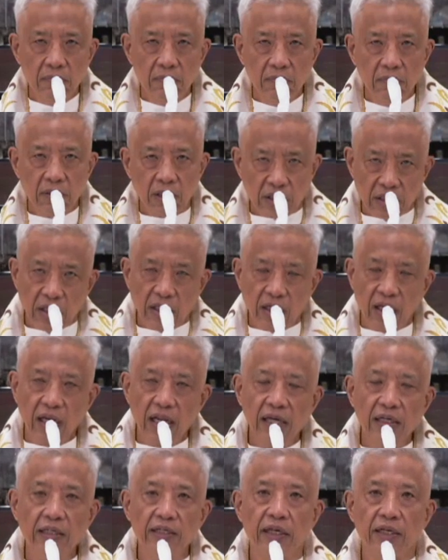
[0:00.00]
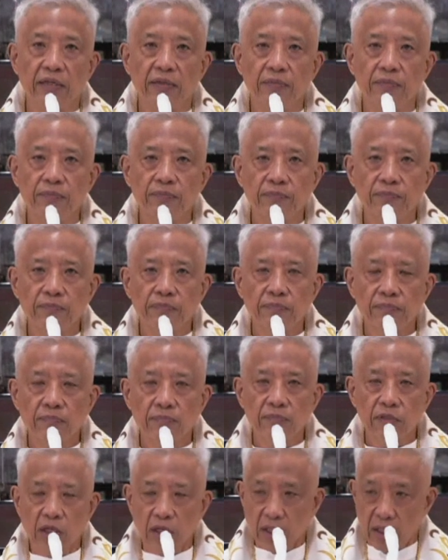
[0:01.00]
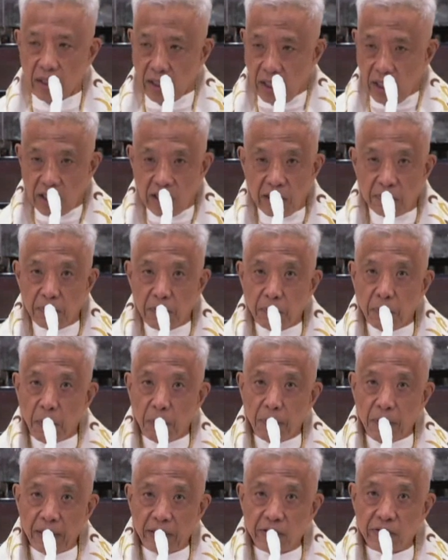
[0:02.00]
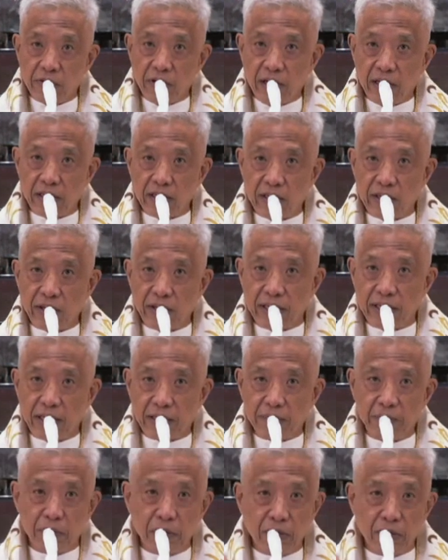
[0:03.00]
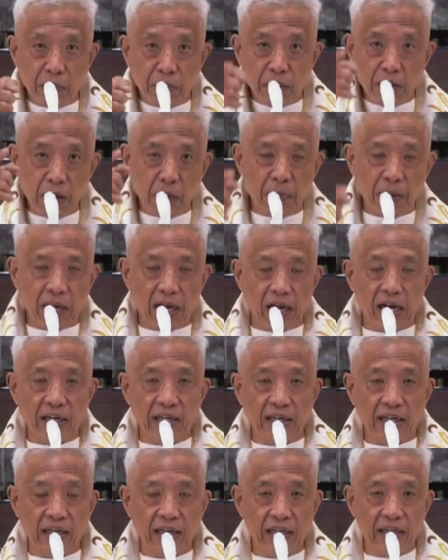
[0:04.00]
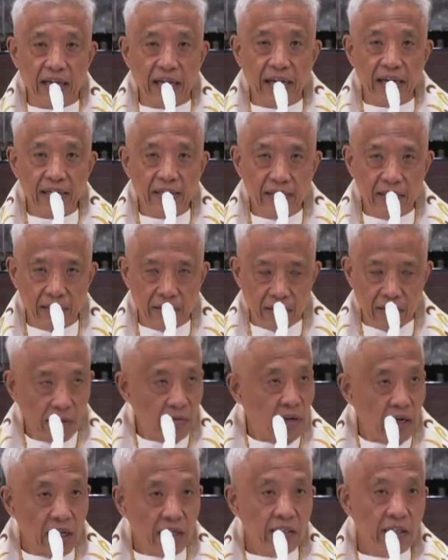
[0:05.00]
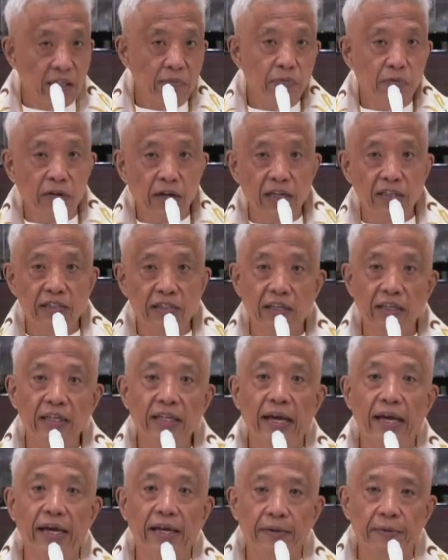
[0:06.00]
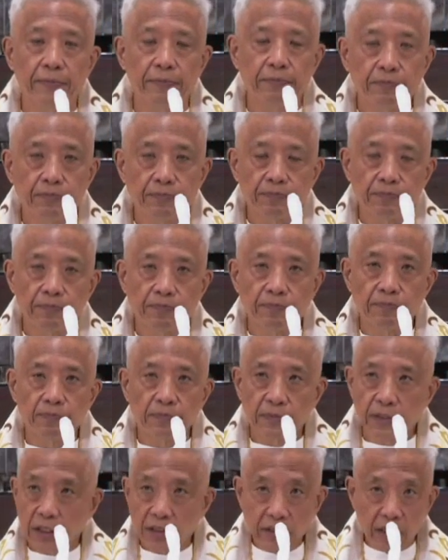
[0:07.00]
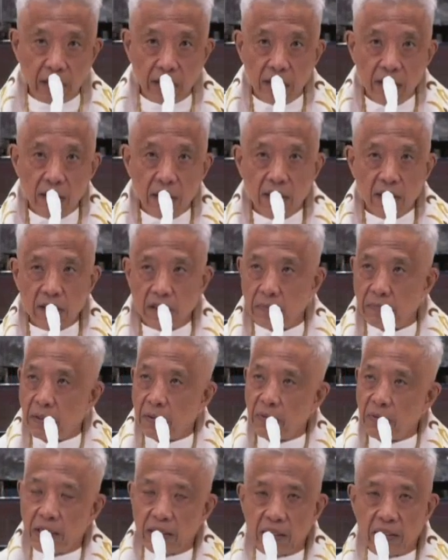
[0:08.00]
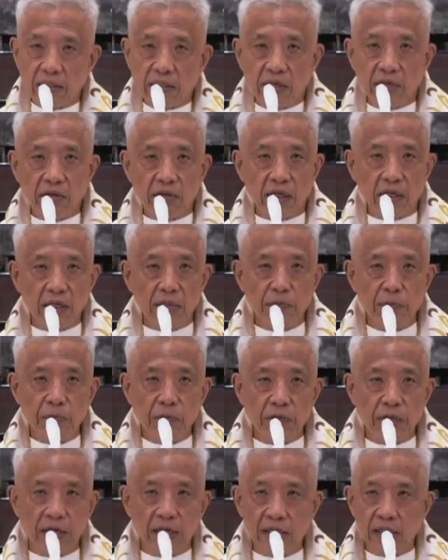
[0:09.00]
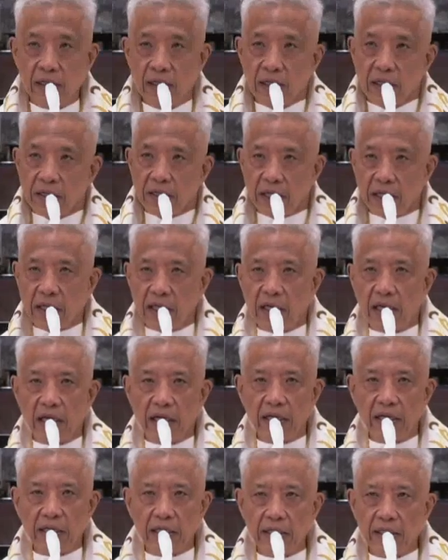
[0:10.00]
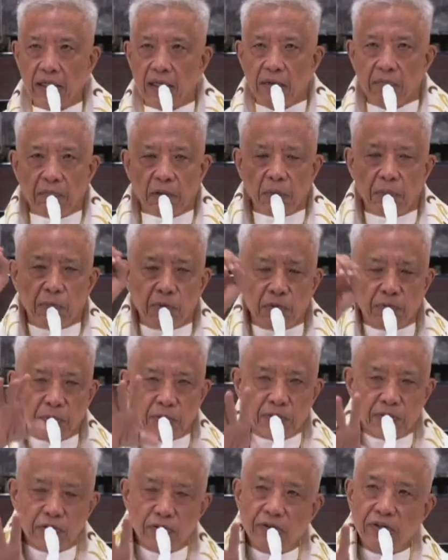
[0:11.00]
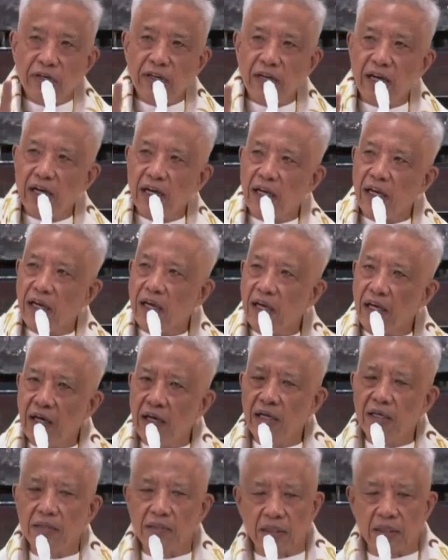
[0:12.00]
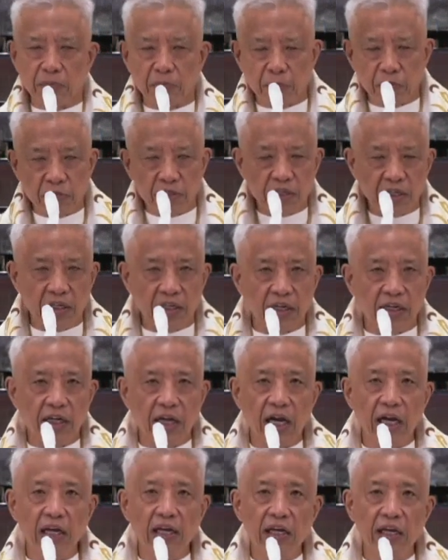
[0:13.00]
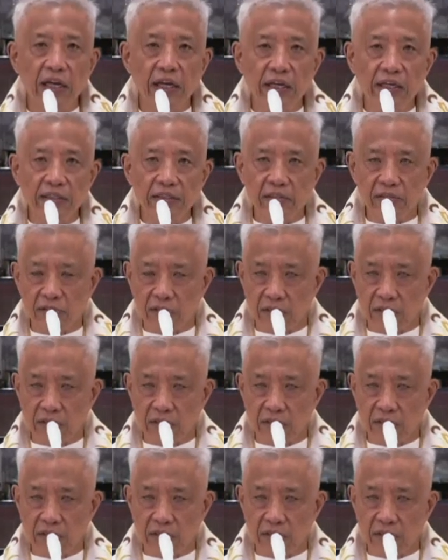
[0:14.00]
Kasi kailangan eh. Hindi mo paplanuhan yung anak mo na makapag-aral yan. Walang kinabukasan yan. Kasi gumawa rin tayo ng lipunan na kailangan may profesyon ka, tapos ka ng college.